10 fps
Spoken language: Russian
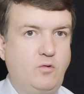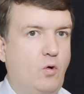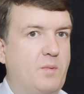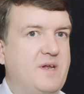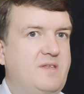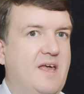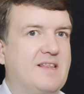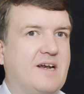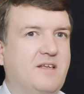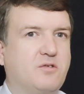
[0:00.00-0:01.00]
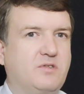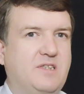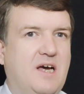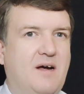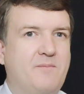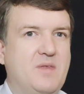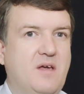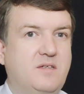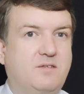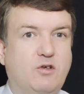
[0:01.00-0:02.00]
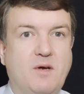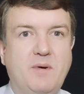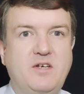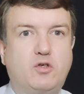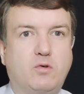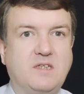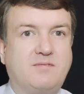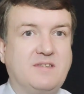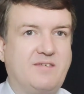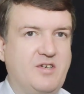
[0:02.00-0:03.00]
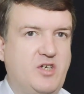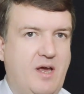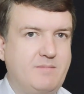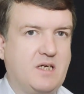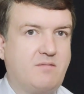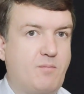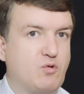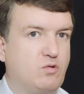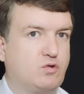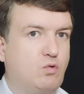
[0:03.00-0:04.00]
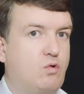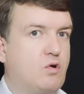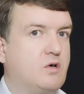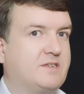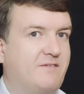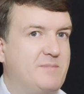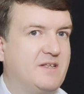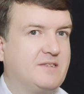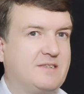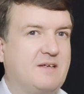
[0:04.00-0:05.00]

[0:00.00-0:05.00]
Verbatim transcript: Добрый день, дорогие друзья! Сегодня мы еще раз возвращаемся к вопросу о совместно,